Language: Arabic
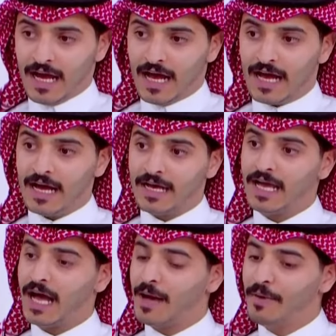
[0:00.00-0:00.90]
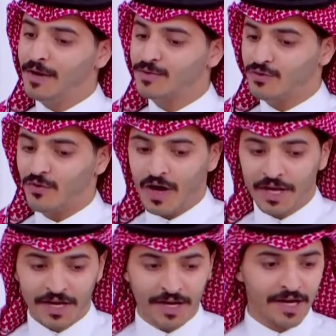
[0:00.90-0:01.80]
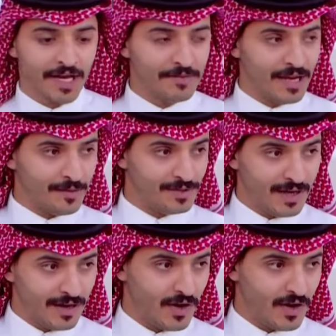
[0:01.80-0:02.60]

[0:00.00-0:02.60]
آه، يا حبايب شوفوا انا قبل ابدا